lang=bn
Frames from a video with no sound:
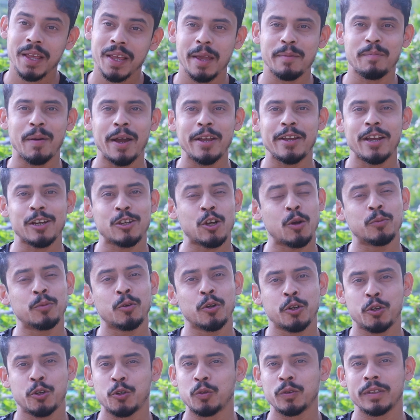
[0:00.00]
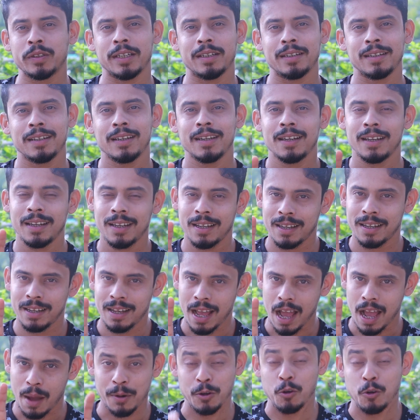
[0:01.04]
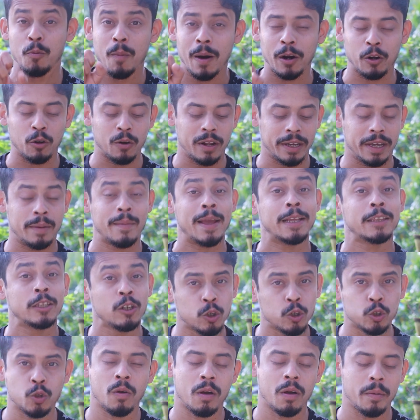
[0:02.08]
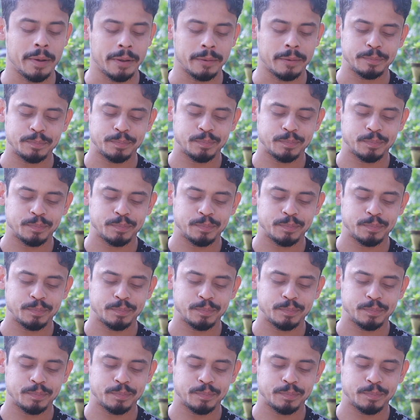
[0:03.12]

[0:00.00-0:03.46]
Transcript: এই ভাইয়া শব্দটি শুনতে আমার খুব ভালো লাগে ব্যক্তিগতভাবে